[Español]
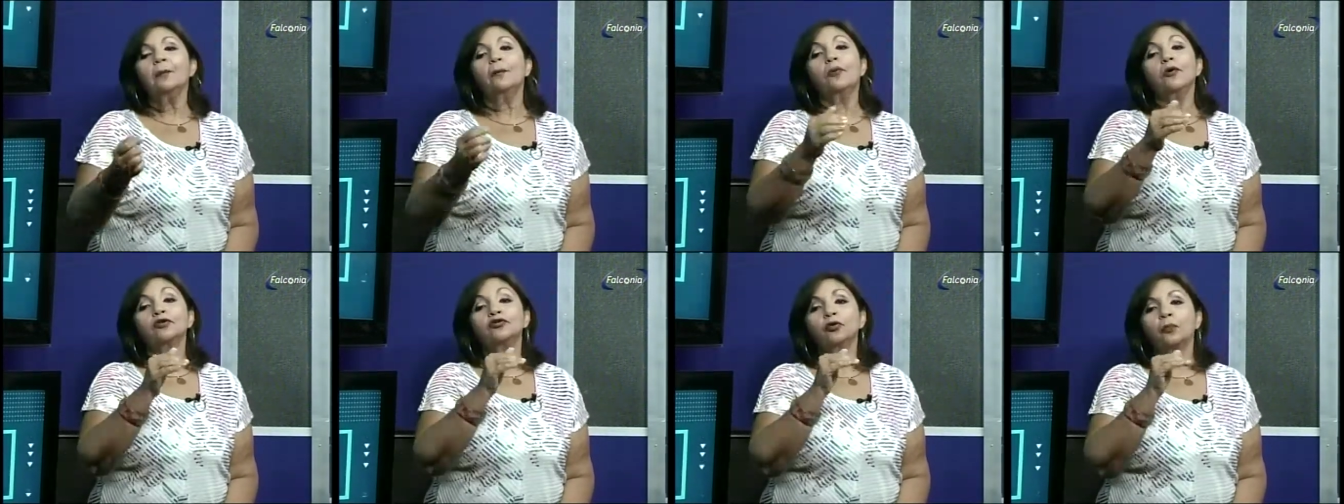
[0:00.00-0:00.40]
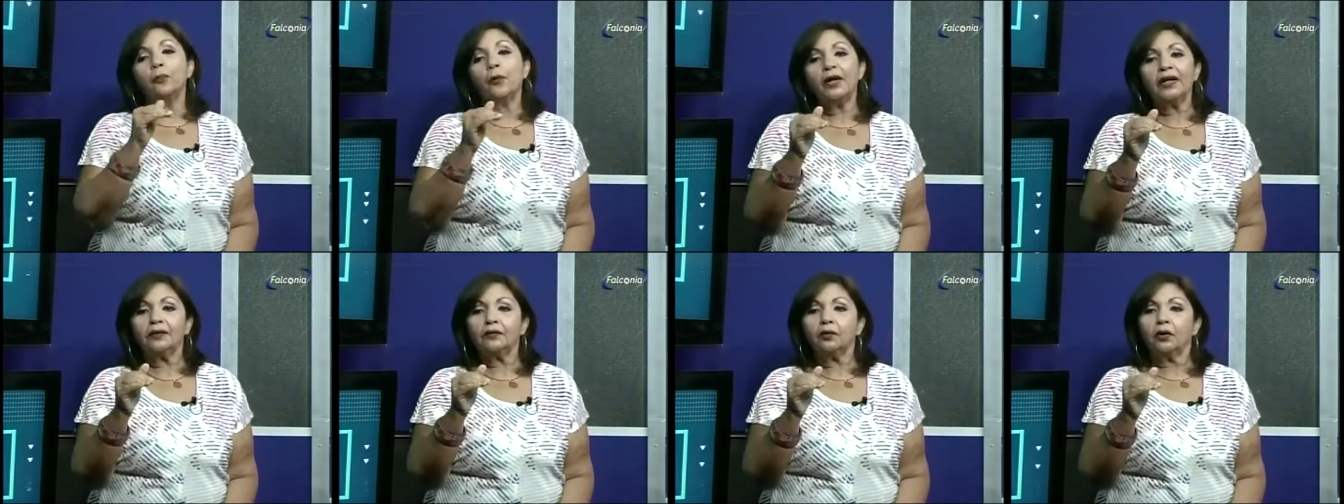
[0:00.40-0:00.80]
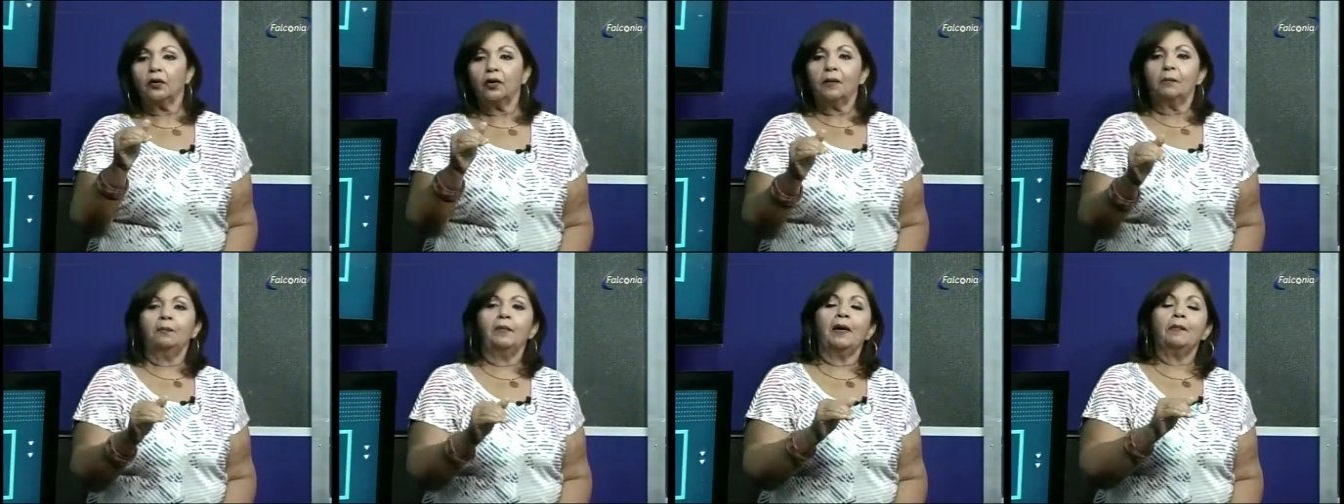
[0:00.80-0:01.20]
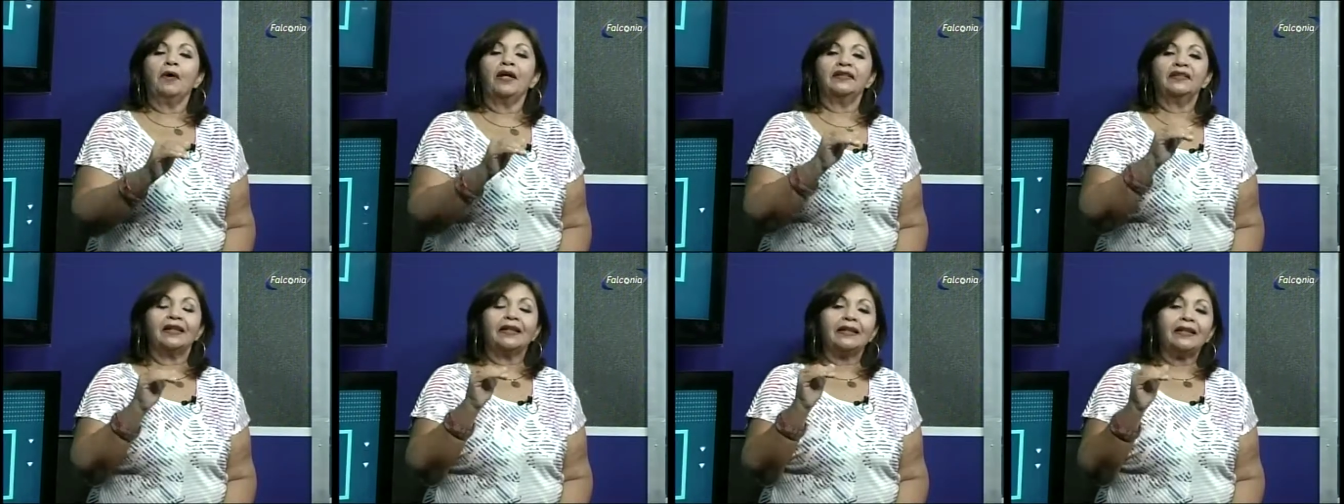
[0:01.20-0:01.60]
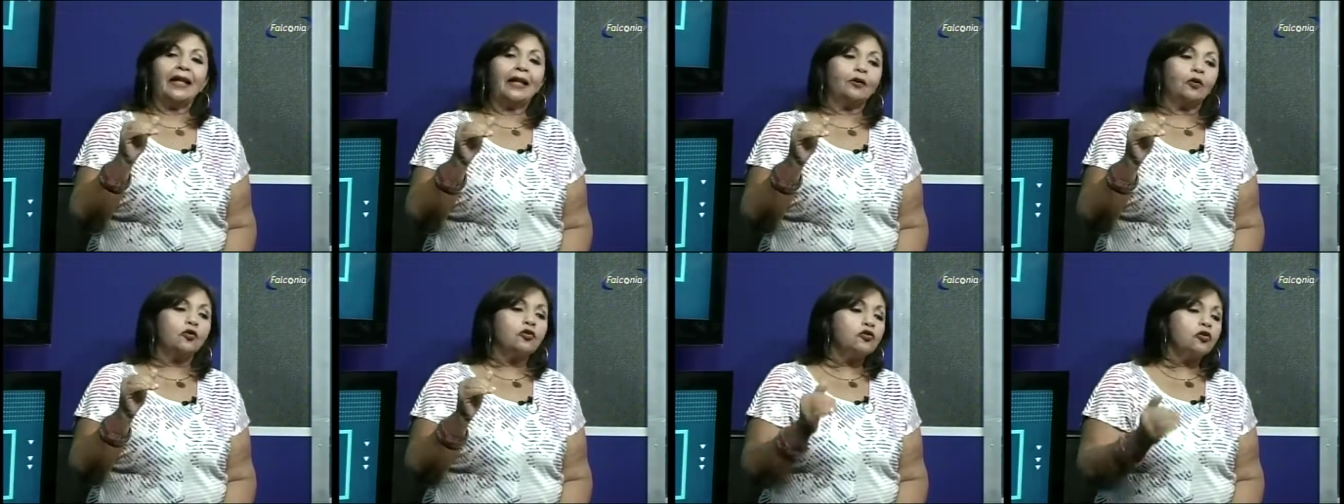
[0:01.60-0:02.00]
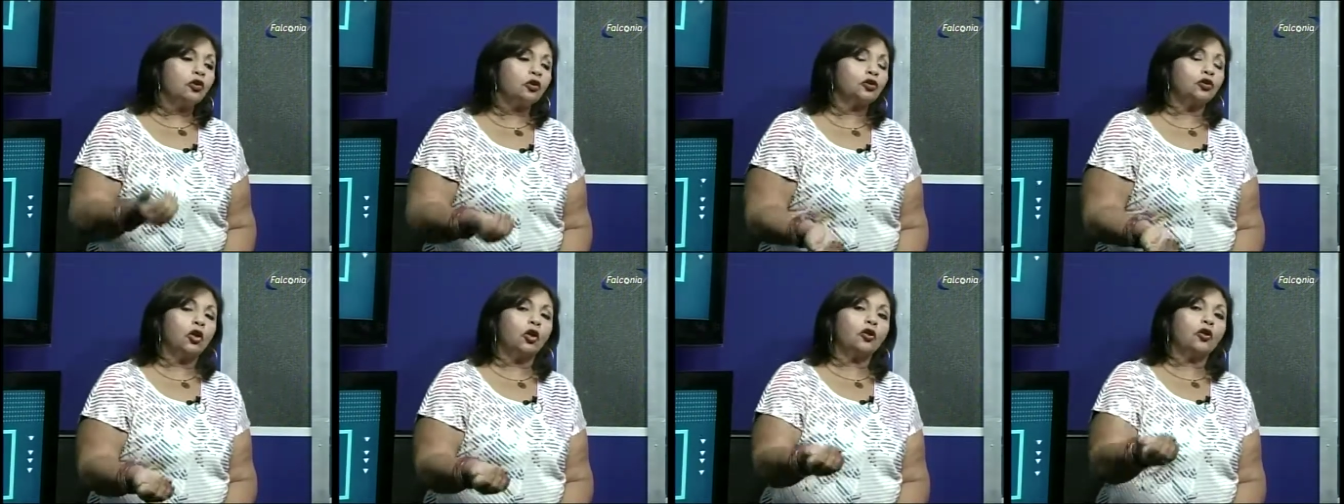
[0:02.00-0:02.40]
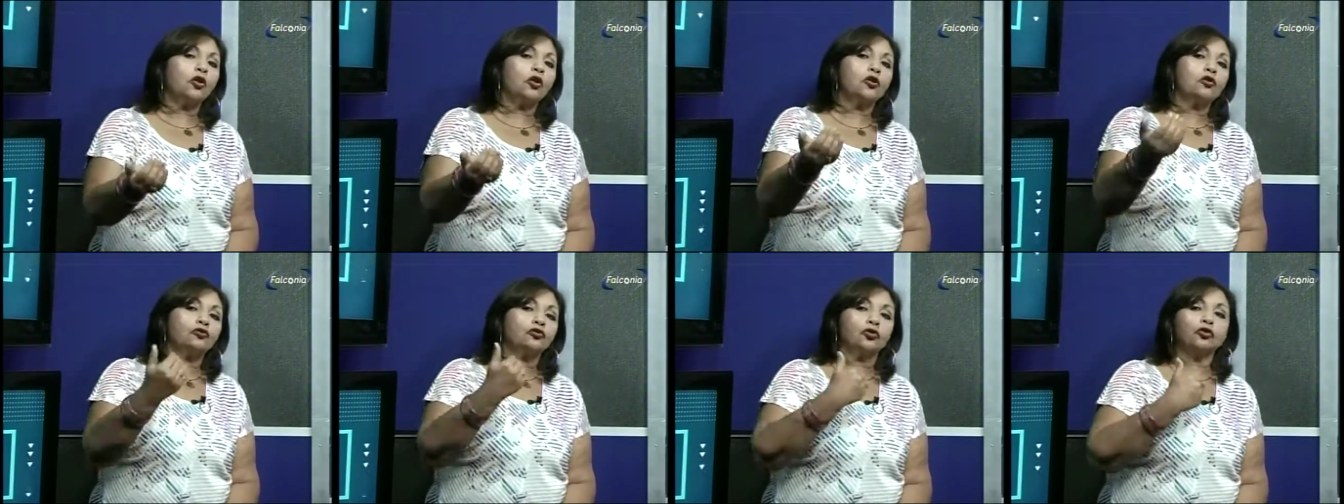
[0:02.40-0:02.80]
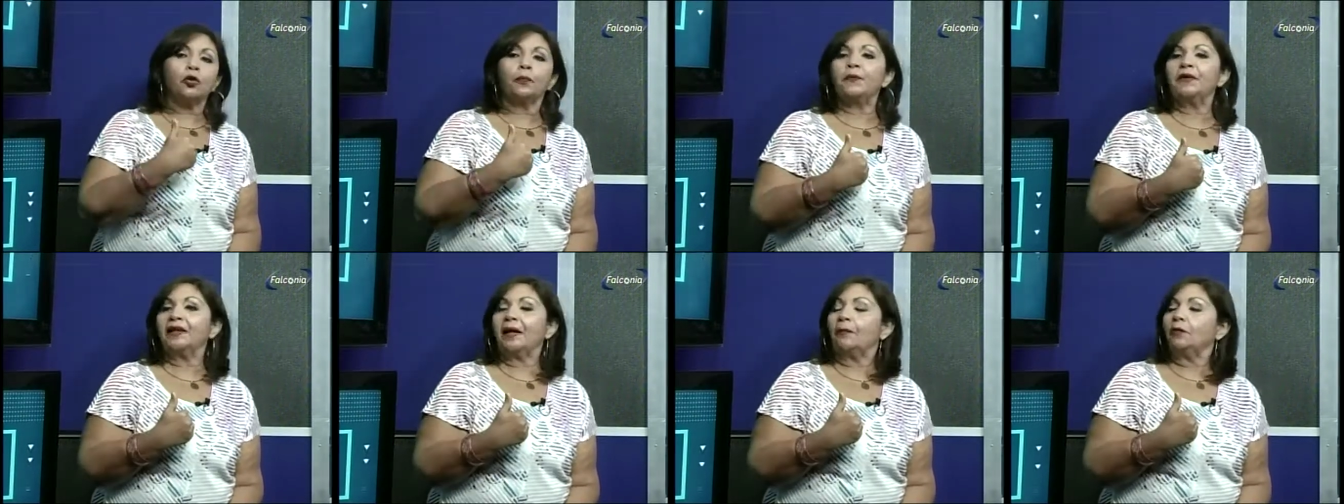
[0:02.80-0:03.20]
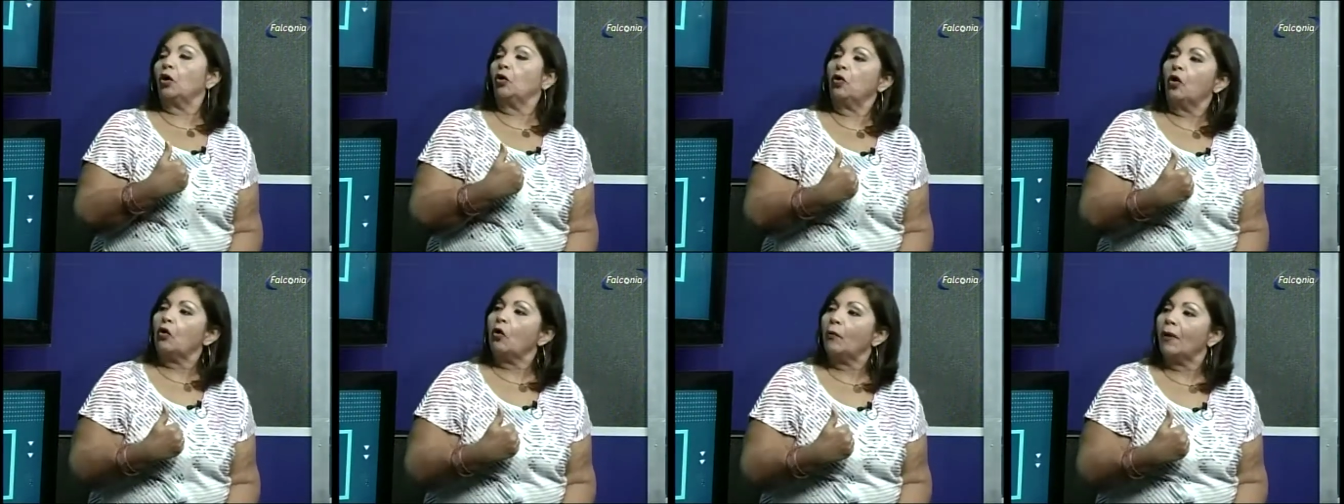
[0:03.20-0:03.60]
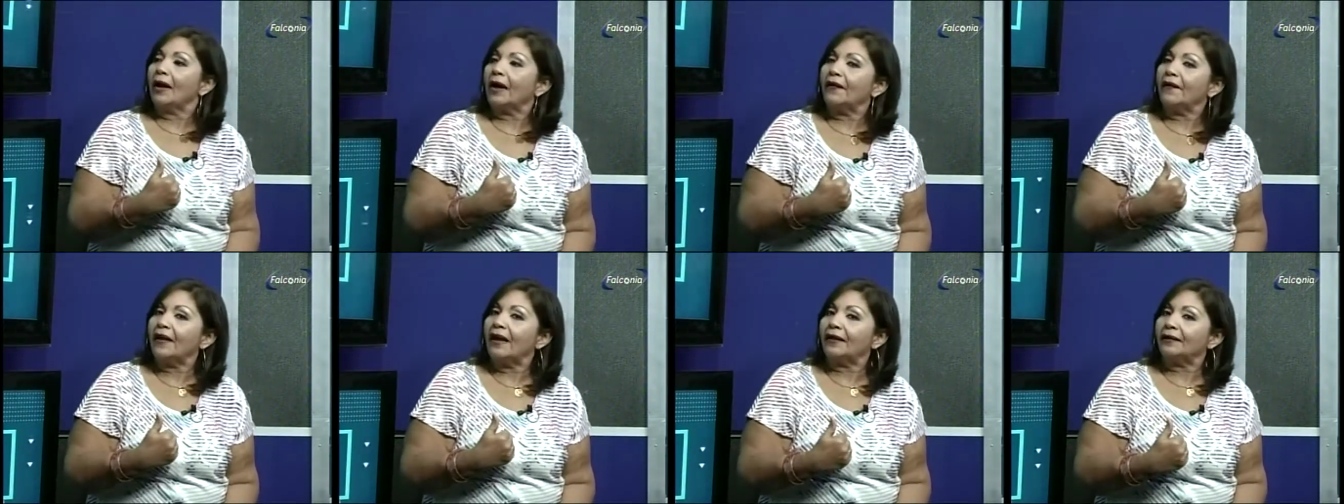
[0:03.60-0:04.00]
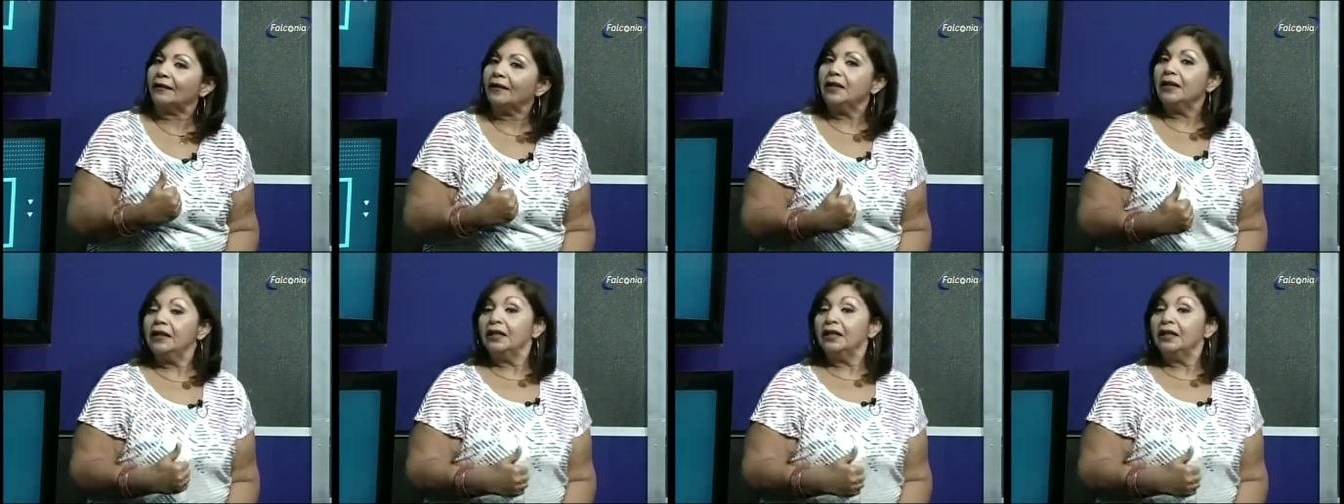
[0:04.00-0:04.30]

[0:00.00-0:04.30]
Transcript: Por supuesto, vamos a estar claros, no todo lo que nosotros pidamos nos, nos van a dar,